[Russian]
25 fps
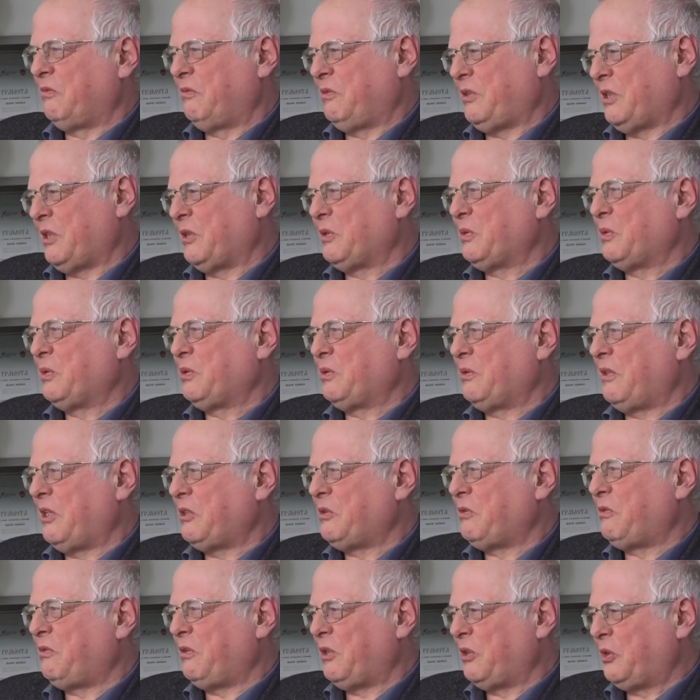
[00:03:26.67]
всякую,
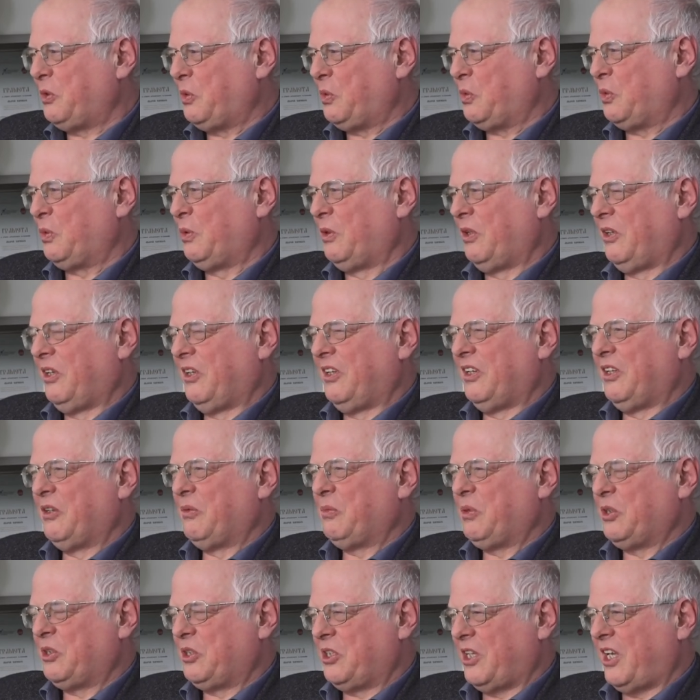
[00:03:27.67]
извиняюсь, фигню
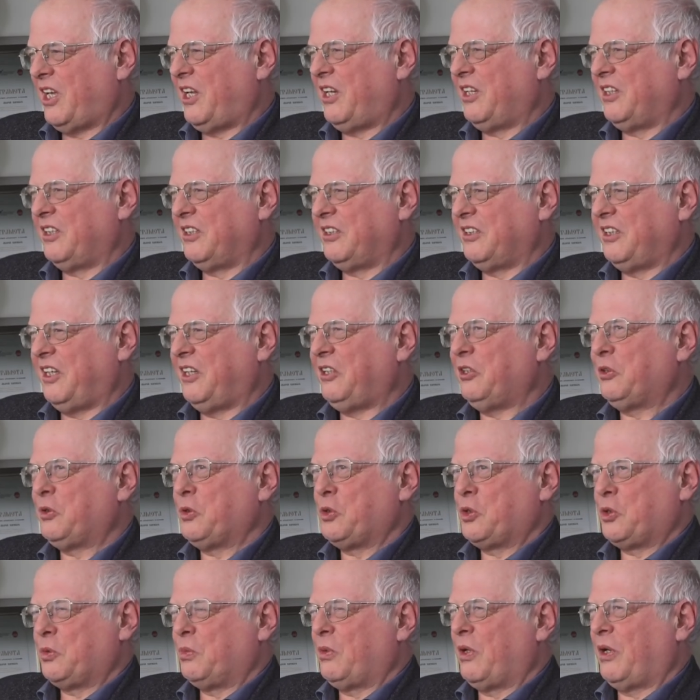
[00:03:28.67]
писали. Я не
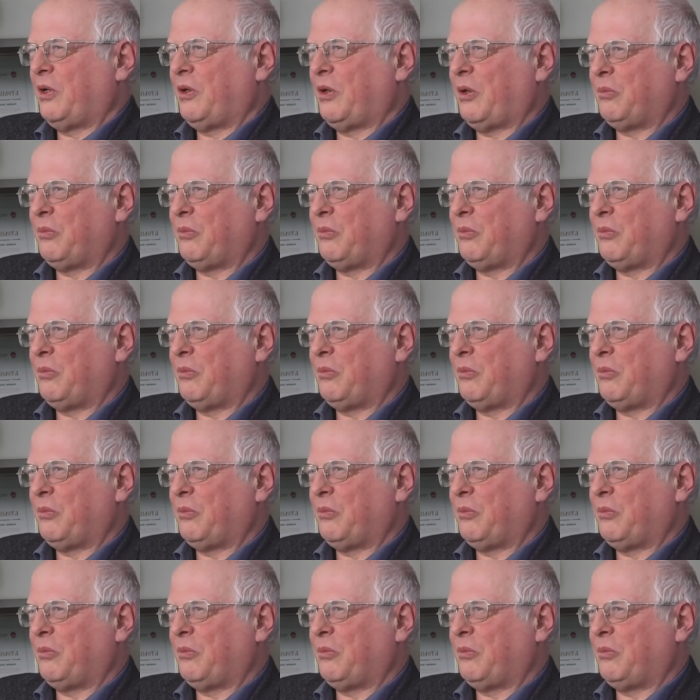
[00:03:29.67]
то чтобы